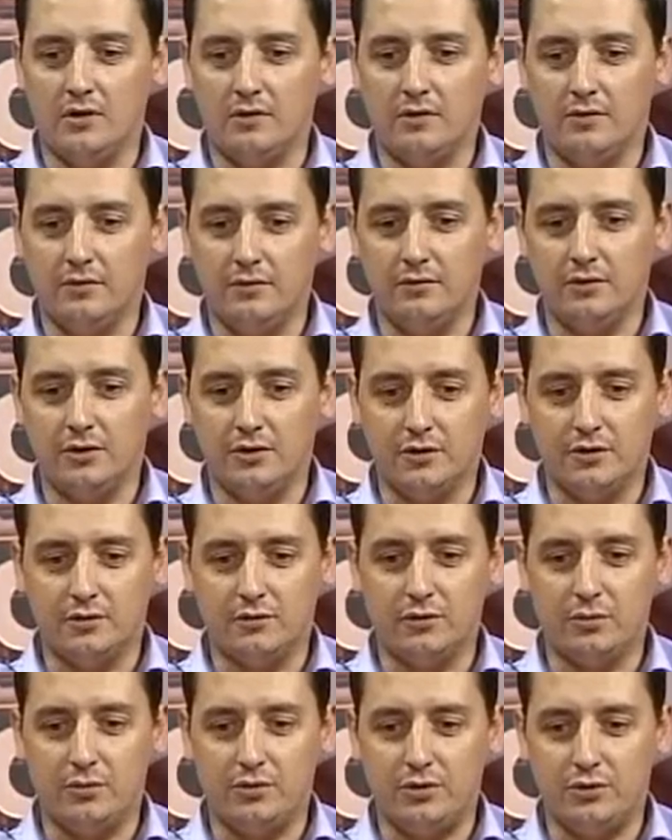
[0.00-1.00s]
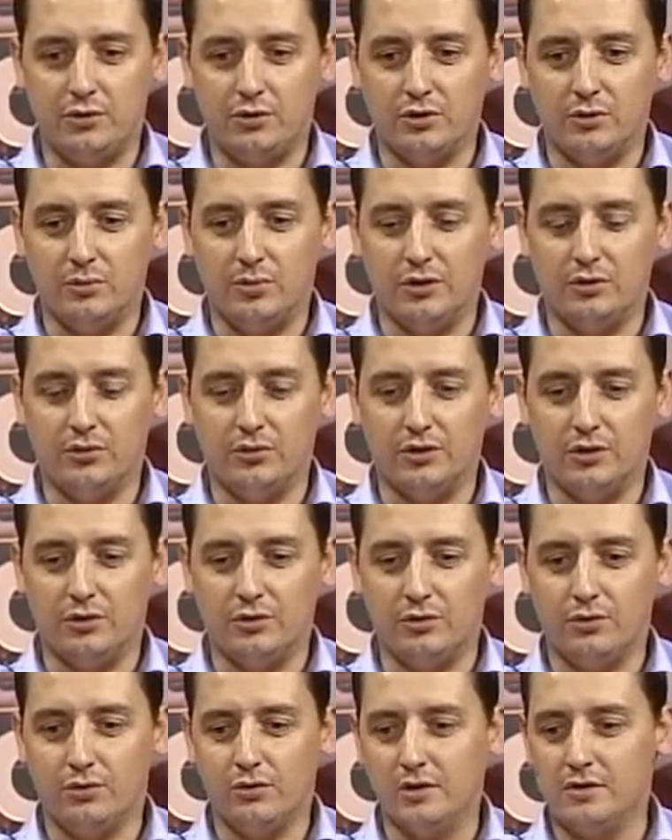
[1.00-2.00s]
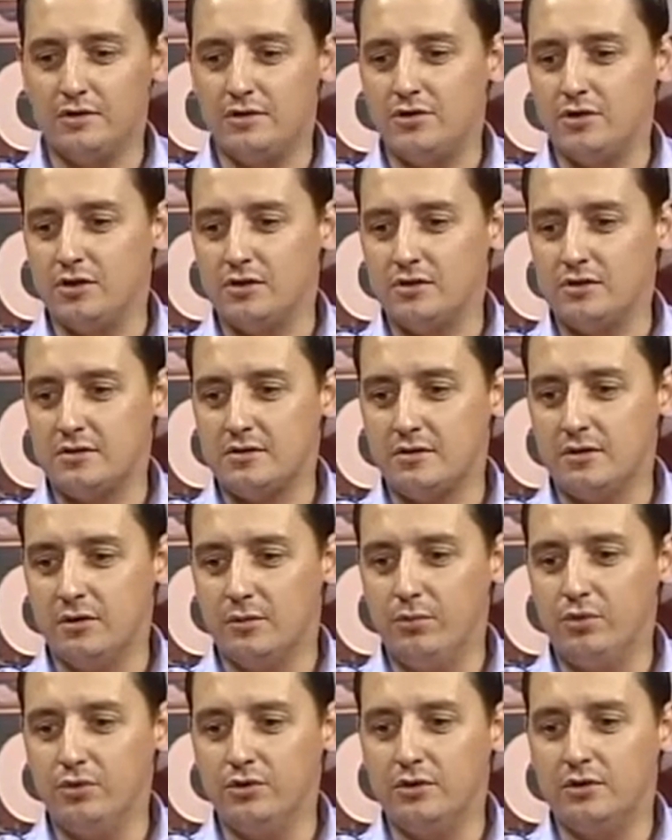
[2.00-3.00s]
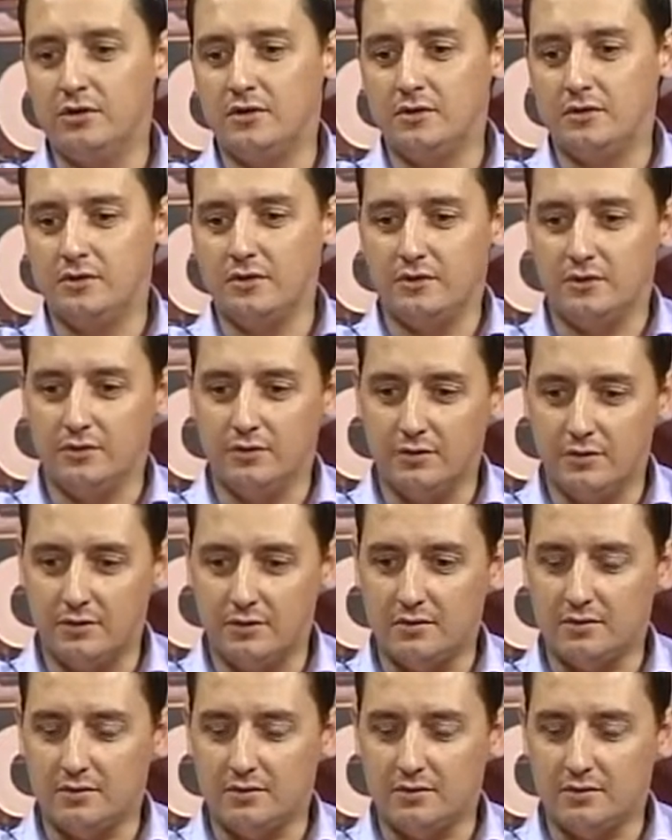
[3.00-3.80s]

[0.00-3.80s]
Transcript: э, вот этот вот метеорный поток, который у нас сейчас будет вот